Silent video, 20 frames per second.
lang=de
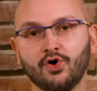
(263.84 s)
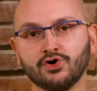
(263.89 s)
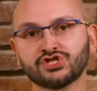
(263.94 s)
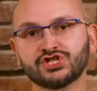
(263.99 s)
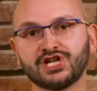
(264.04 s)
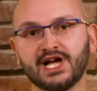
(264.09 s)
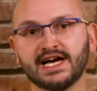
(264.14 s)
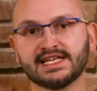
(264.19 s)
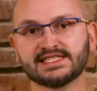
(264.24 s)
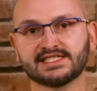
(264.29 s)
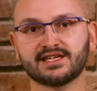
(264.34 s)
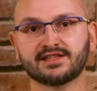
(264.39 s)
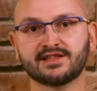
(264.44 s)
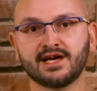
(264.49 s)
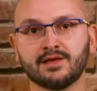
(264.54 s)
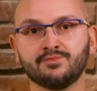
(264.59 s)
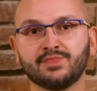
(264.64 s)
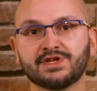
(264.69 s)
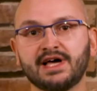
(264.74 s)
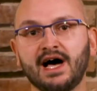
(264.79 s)
und schleicht sich
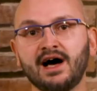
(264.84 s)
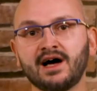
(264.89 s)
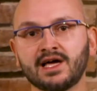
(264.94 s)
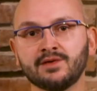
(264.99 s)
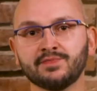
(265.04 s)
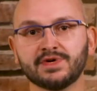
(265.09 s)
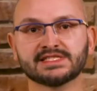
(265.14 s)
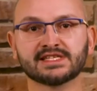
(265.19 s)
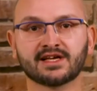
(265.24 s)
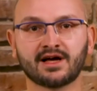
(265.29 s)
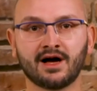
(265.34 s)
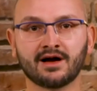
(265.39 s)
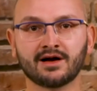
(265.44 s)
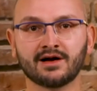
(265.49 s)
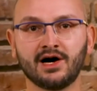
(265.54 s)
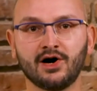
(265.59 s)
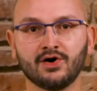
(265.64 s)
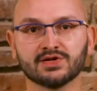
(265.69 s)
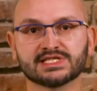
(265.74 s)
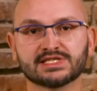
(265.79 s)
dann mit Achim ins
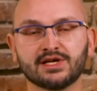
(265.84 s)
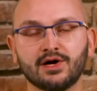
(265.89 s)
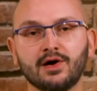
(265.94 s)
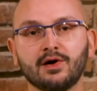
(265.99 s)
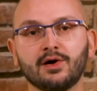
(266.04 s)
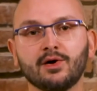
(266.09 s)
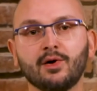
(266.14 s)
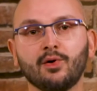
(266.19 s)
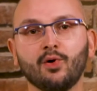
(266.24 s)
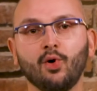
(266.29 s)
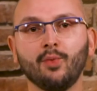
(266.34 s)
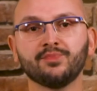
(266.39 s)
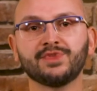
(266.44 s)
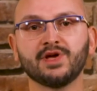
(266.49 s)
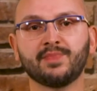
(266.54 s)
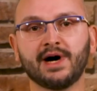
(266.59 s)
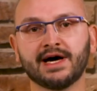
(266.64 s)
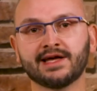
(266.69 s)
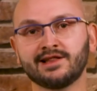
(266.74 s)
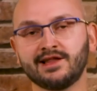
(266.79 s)
Krankenhaus, um die
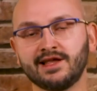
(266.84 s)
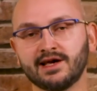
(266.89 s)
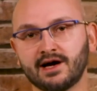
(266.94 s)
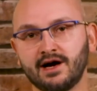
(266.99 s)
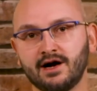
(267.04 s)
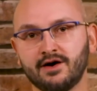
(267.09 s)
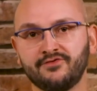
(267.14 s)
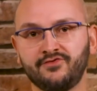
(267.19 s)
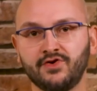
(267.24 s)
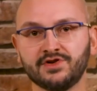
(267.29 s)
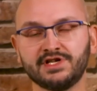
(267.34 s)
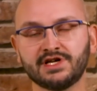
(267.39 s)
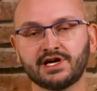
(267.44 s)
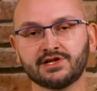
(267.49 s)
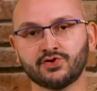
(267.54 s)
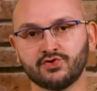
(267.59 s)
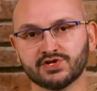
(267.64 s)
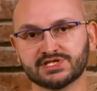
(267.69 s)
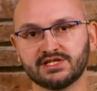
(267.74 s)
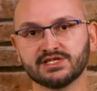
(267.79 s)
beiden Lehrer von ihren
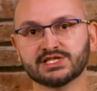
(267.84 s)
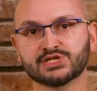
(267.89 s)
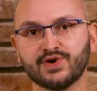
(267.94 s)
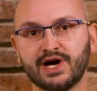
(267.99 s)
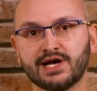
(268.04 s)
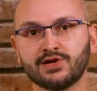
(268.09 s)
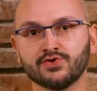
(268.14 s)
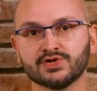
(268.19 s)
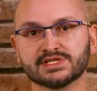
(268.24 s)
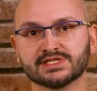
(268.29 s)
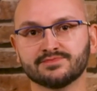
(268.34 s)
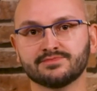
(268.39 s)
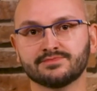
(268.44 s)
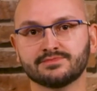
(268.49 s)
Rüsseln zu erlösen.